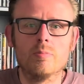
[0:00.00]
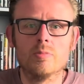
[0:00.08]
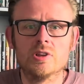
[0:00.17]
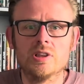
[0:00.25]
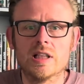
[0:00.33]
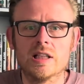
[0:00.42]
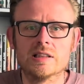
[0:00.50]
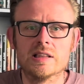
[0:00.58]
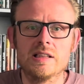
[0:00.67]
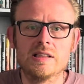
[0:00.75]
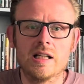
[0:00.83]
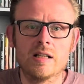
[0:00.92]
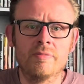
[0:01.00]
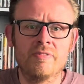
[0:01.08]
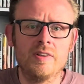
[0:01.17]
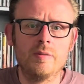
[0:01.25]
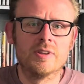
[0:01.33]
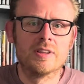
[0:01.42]
muss ich ganz ehrlich sagen,
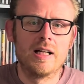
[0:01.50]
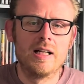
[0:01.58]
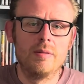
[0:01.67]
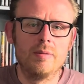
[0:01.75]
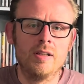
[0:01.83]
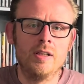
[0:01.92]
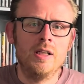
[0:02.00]
viele Betreiber.